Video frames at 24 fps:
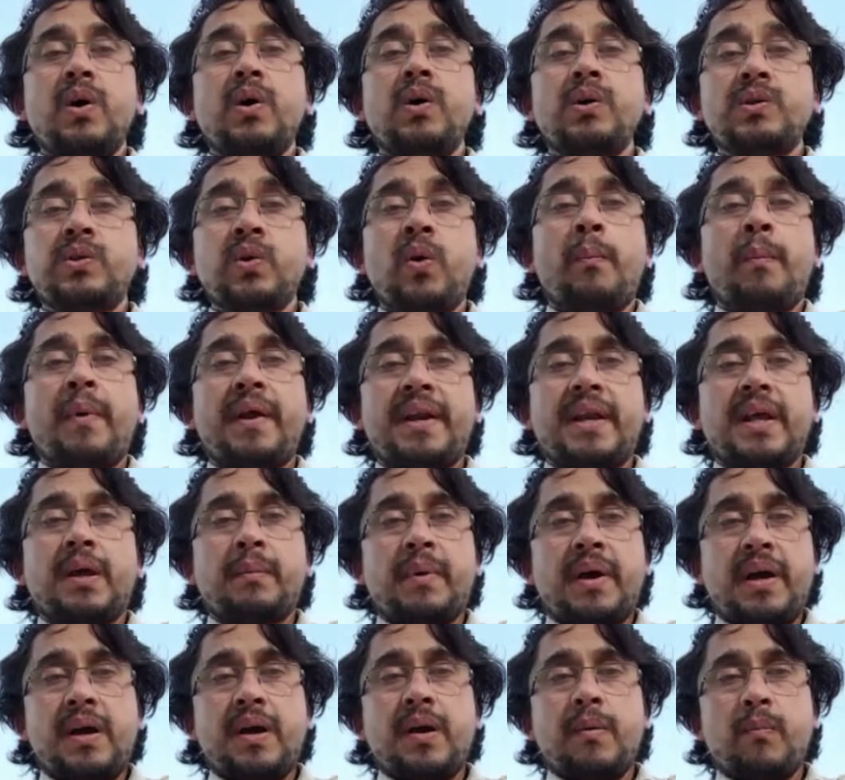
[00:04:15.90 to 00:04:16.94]
जूम मीटिंग
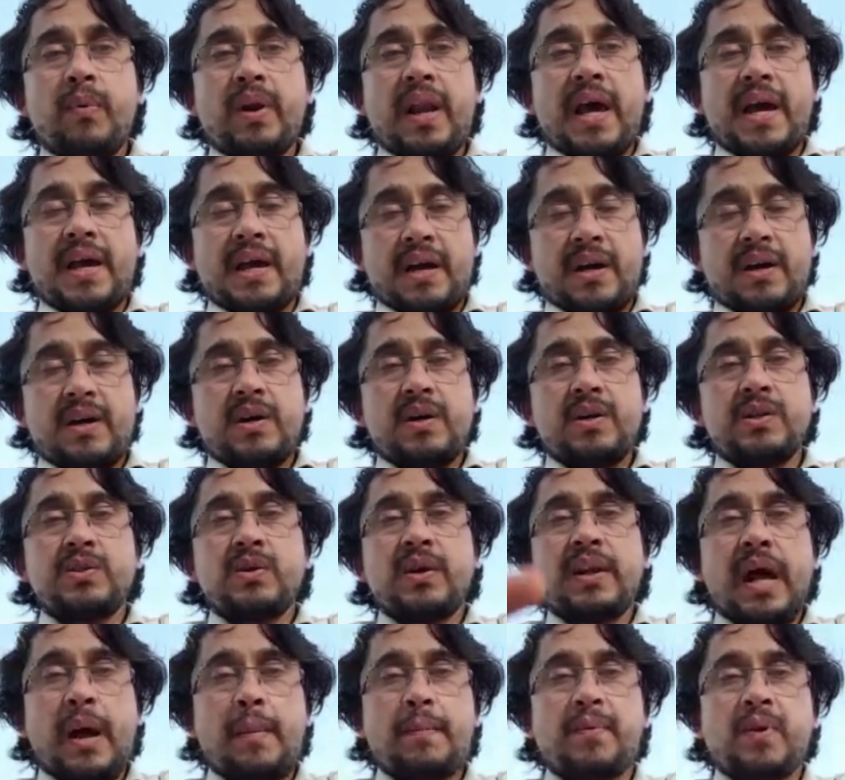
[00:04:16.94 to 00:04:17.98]
में बुलाएगा जो
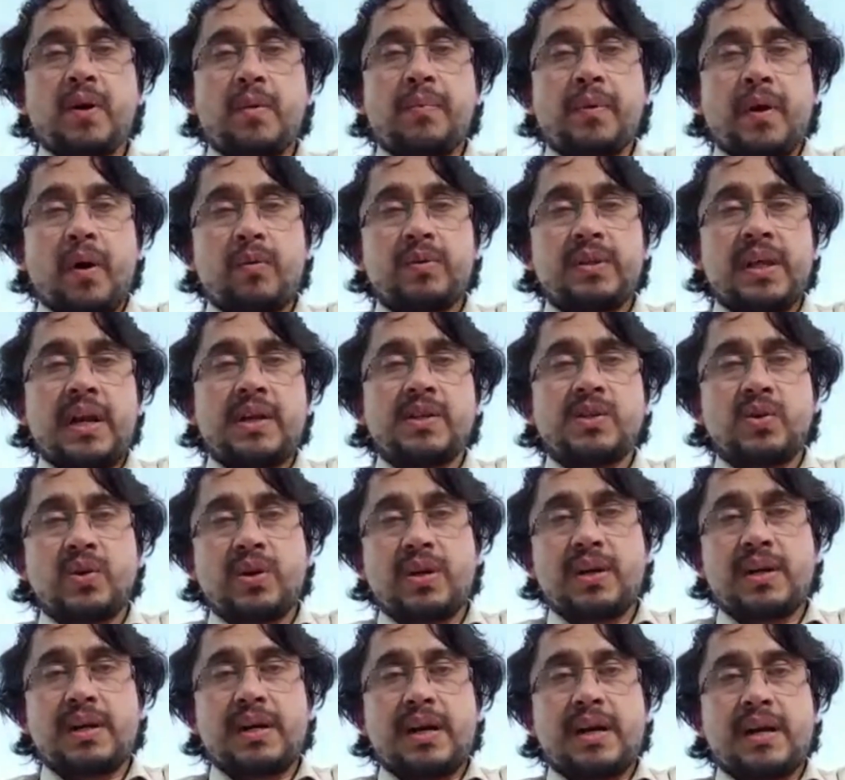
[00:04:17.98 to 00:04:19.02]
लैपटॉप का उधर है ना जो
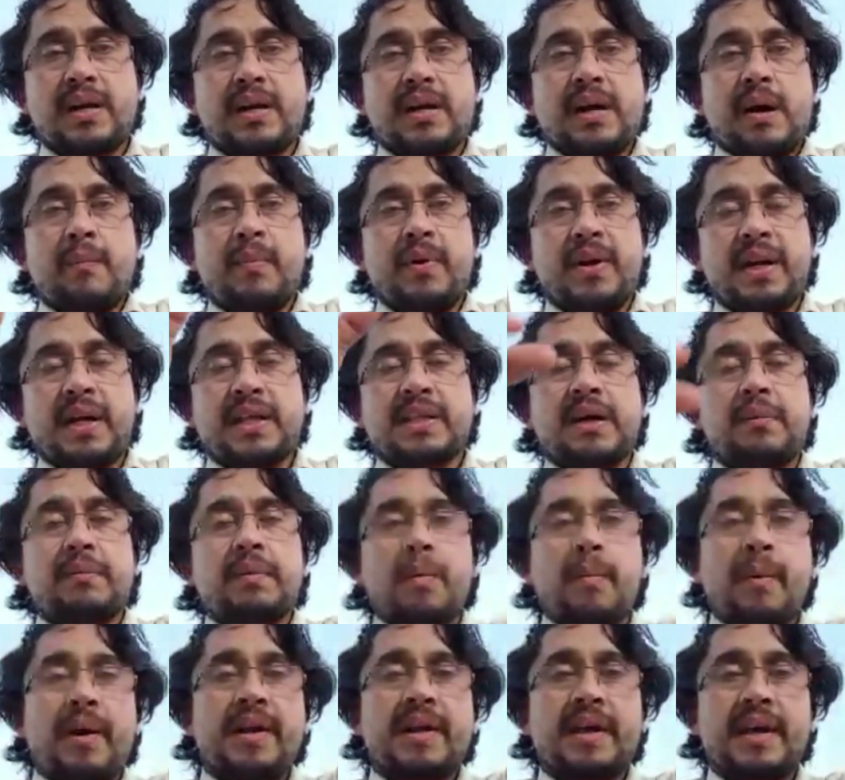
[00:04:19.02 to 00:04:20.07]
कंप्यूटर के सामने
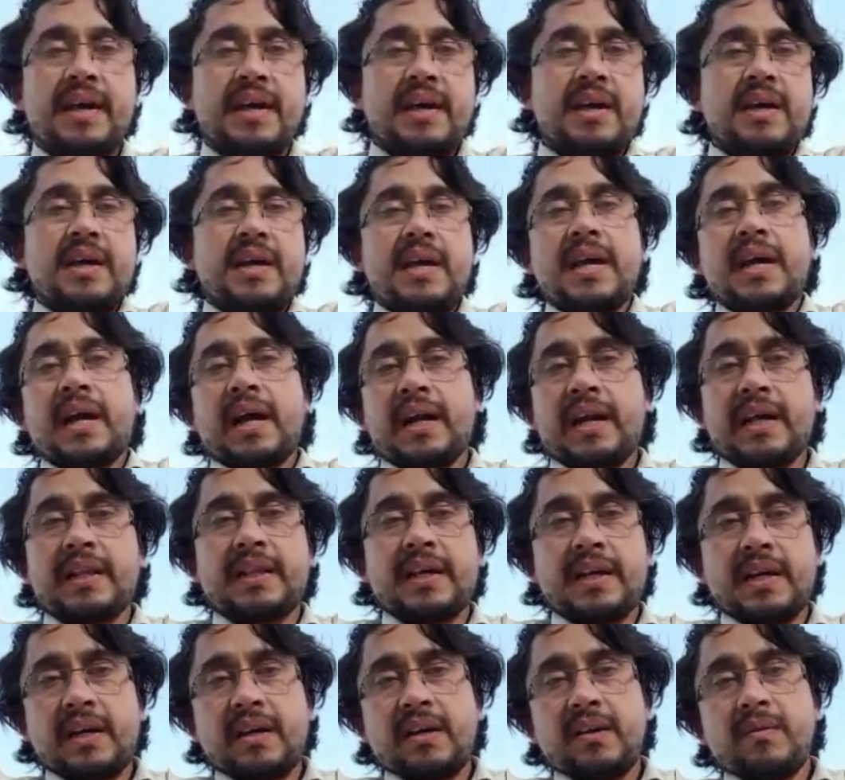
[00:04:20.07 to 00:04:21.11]
बैठ के एक घंटा
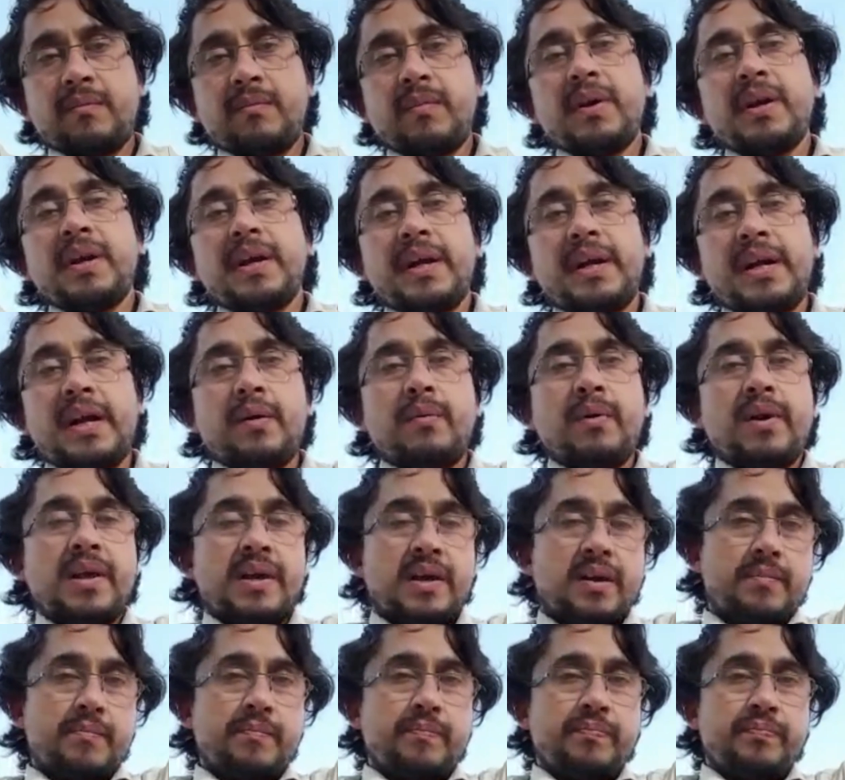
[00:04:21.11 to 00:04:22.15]
तक इंटरव्यू
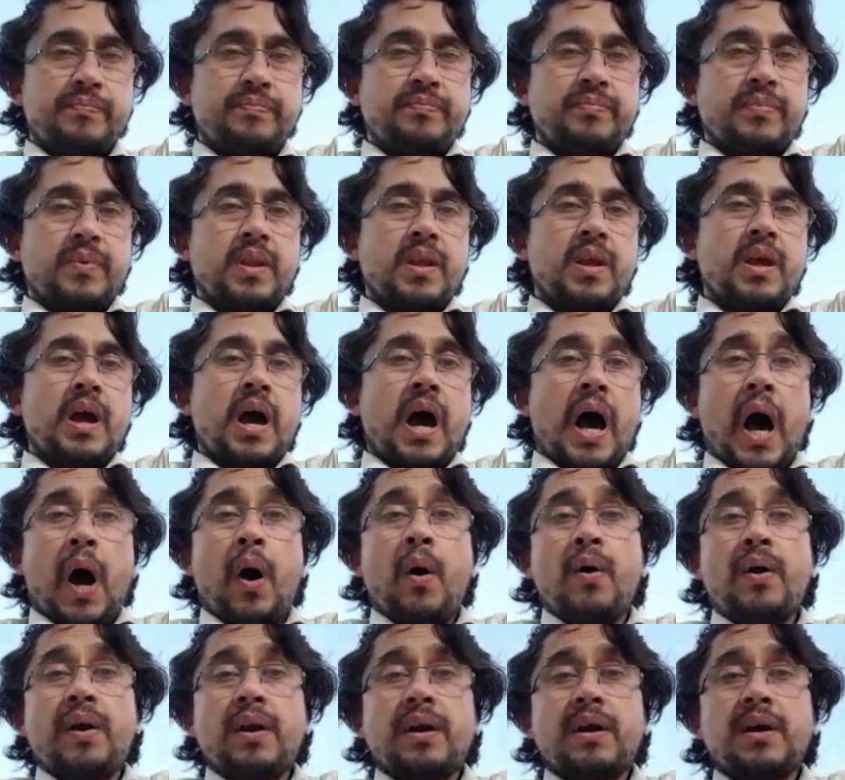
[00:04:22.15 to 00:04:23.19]
लिया
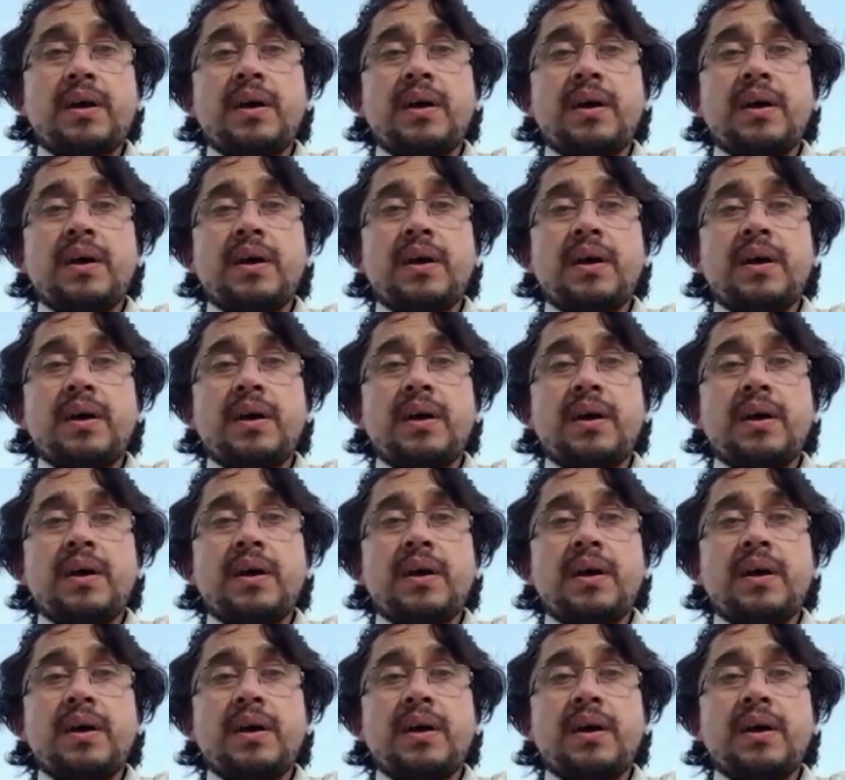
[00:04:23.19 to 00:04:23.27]
और